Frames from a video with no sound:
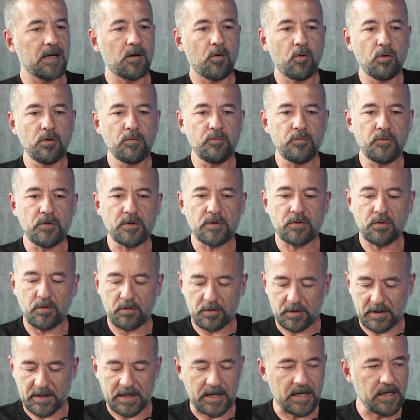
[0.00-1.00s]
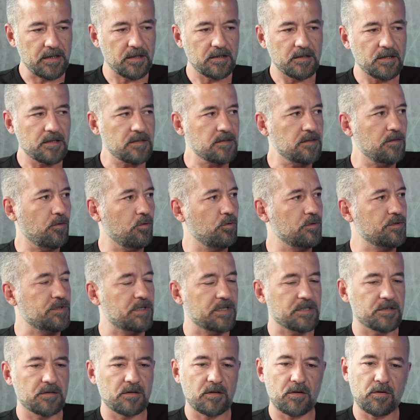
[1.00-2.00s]
olmuyor ki orada yani nasıl
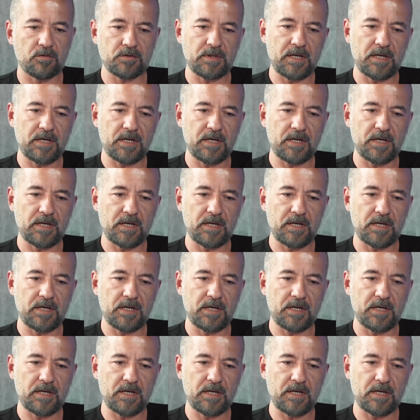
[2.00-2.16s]
olacak şimdi